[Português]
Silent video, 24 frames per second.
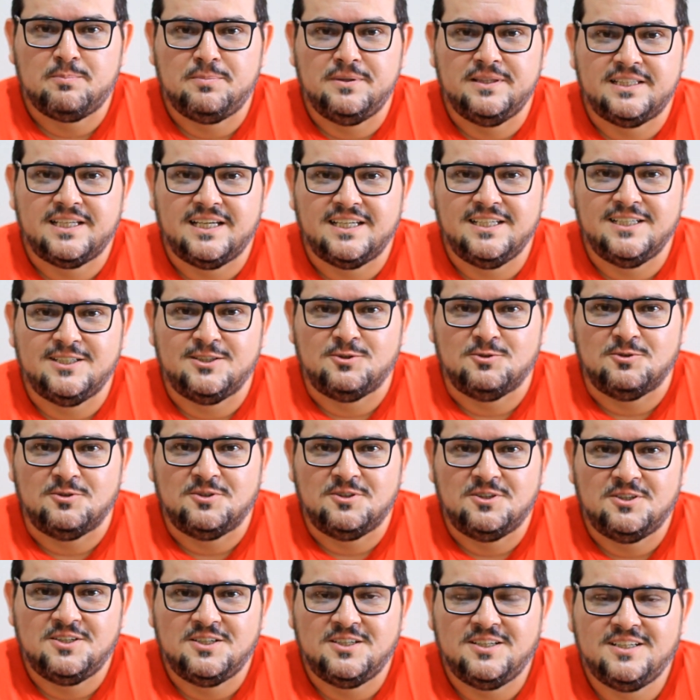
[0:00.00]
Itaeiro.
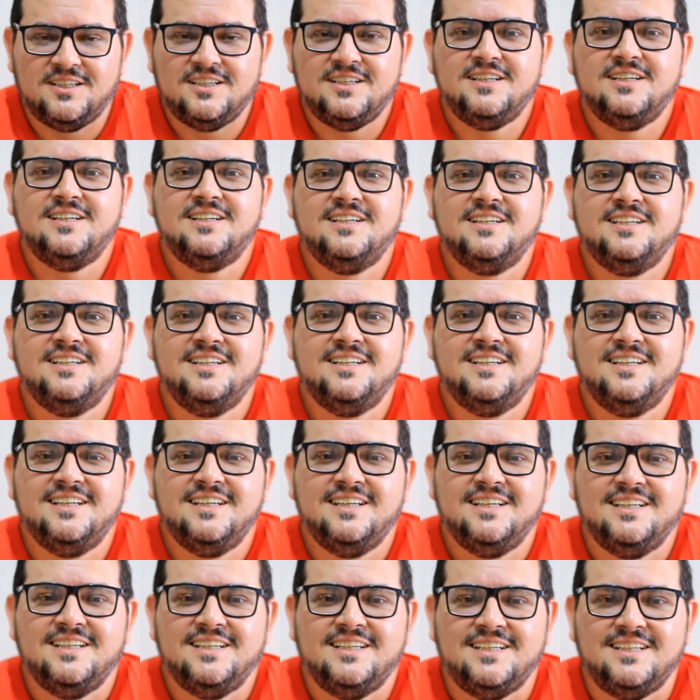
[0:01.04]

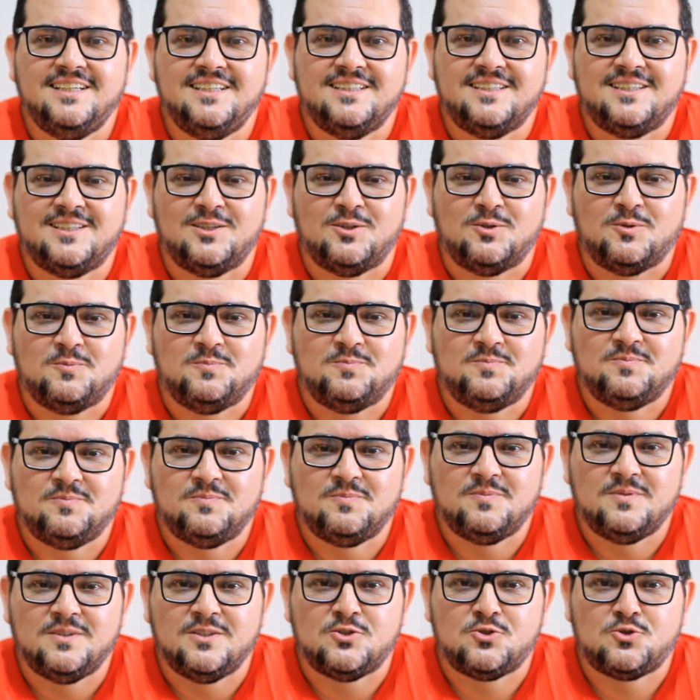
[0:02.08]
Então,
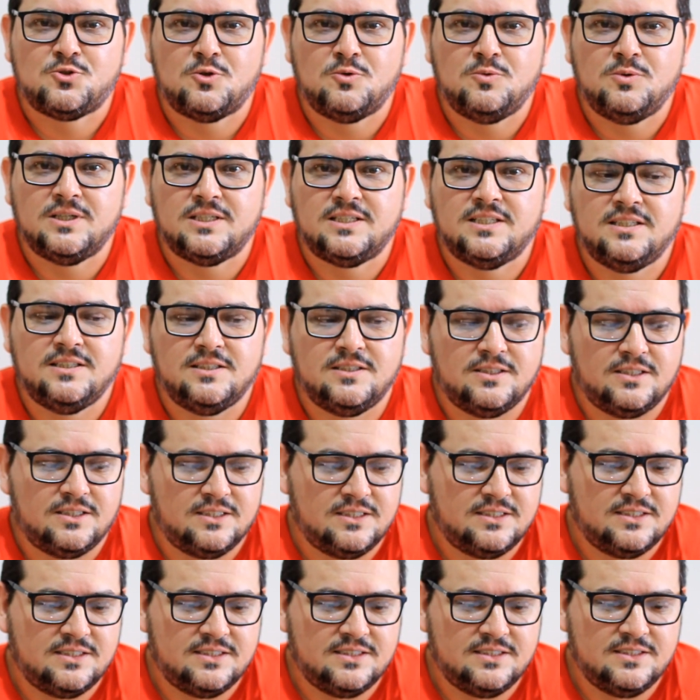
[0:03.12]
estou aqui
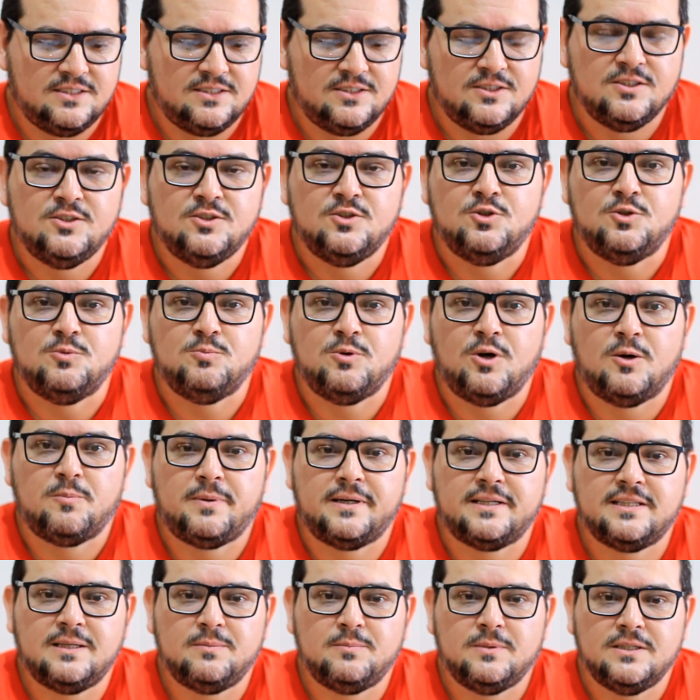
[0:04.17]
na, no meu
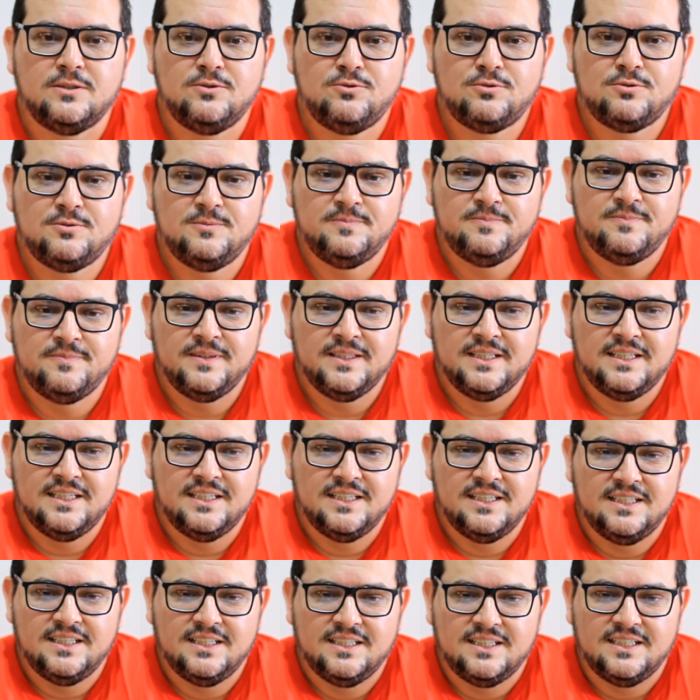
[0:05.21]
apartamento
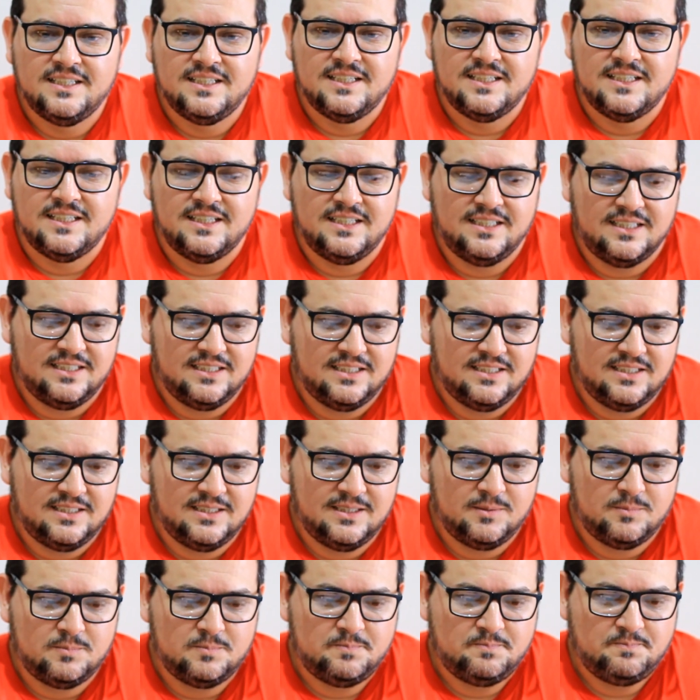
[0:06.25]

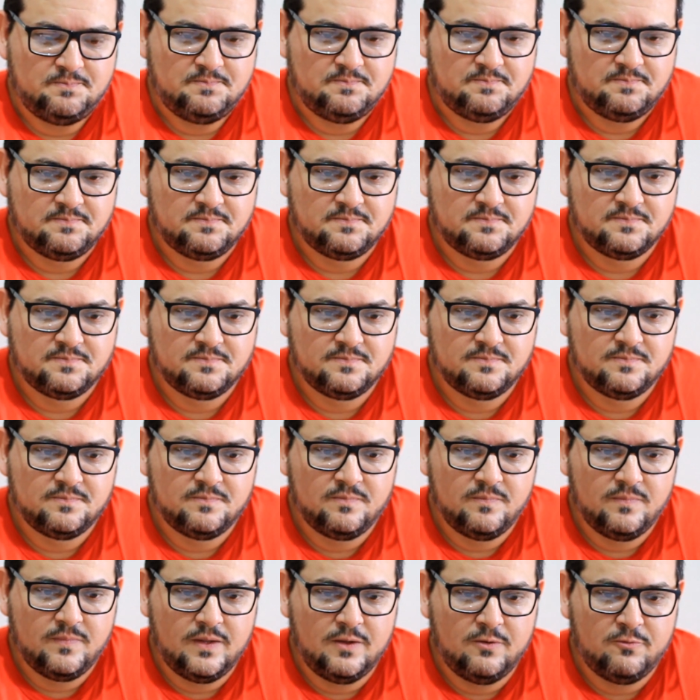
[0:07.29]
uh,
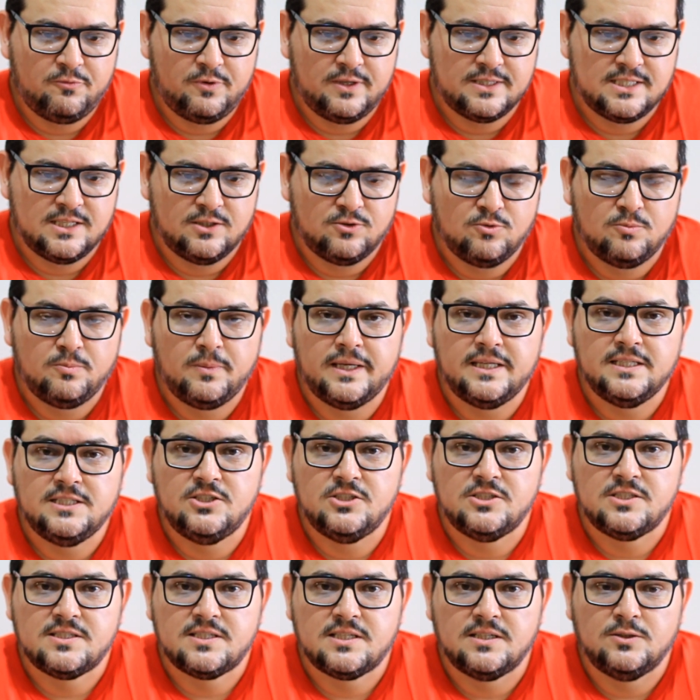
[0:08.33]
fazendo uma
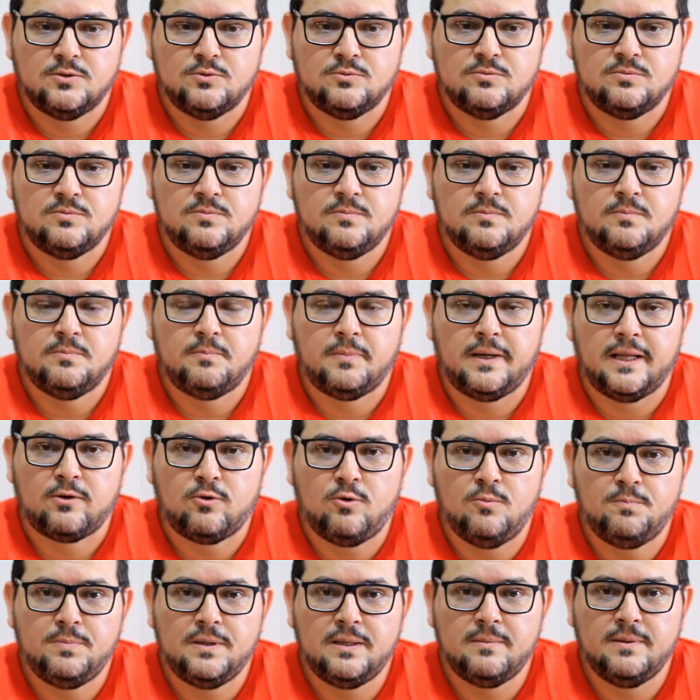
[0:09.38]
edição para
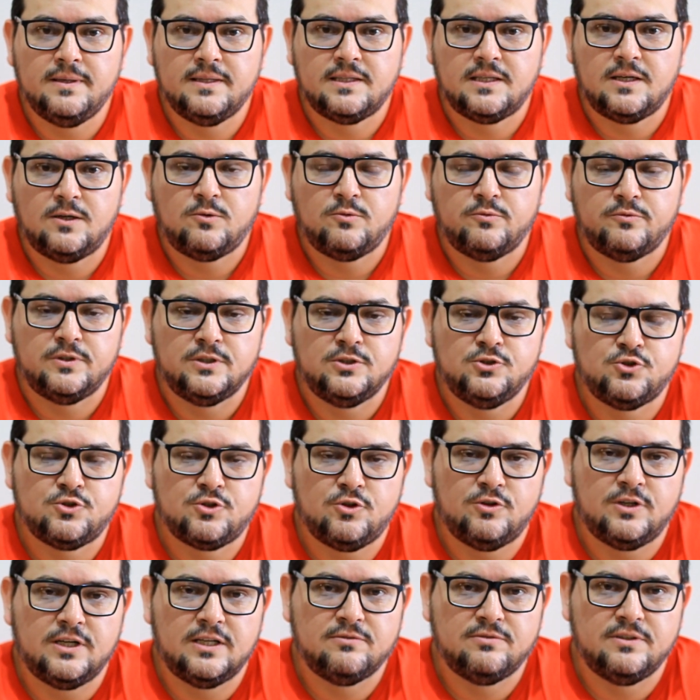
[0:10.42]
complementar o vídeo que
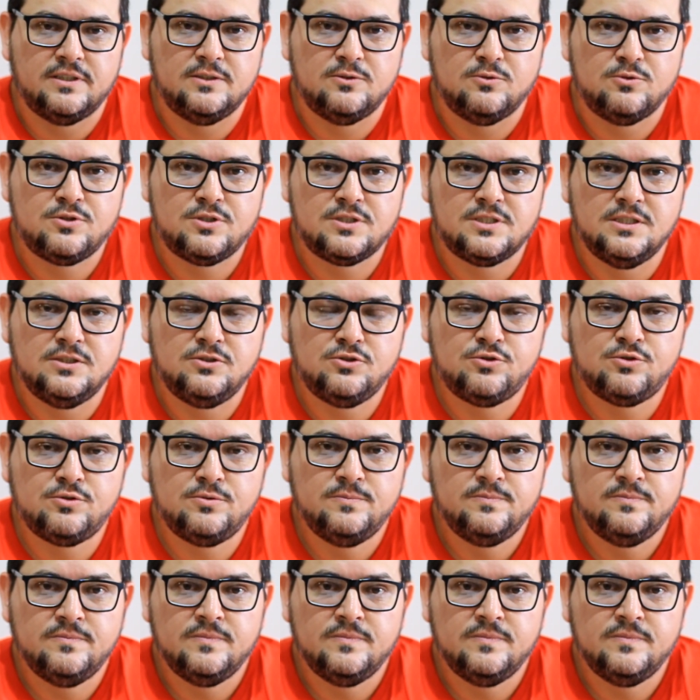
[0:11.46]
eu gravei no sítio.